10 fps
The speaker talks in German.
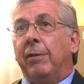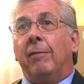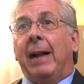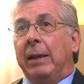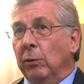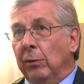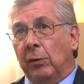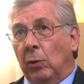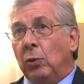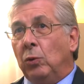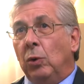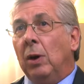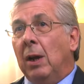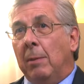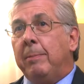Verwaltungsstruktur,
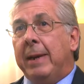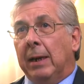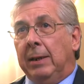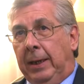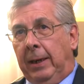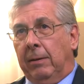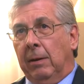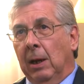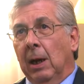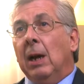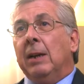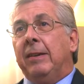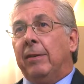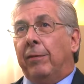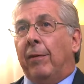mehr nicht.
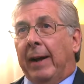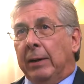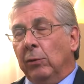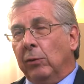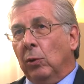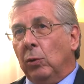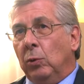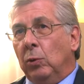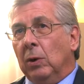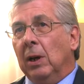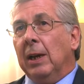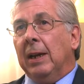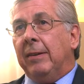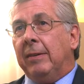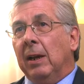Diese Verwaltungsstruktur
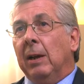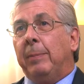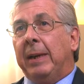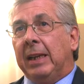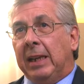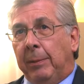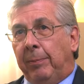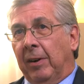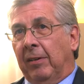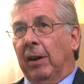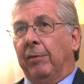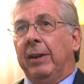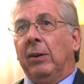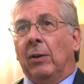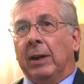ist
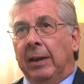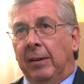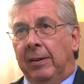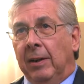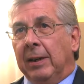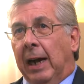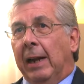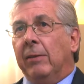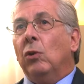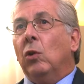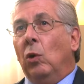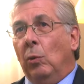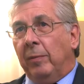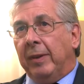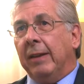betriebswirtschaftlich organisiert, also
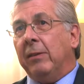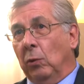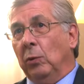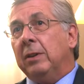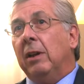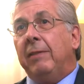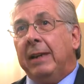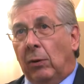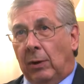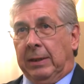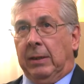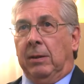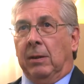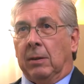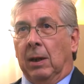umsatz- und
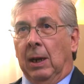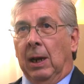gewinnorientiert.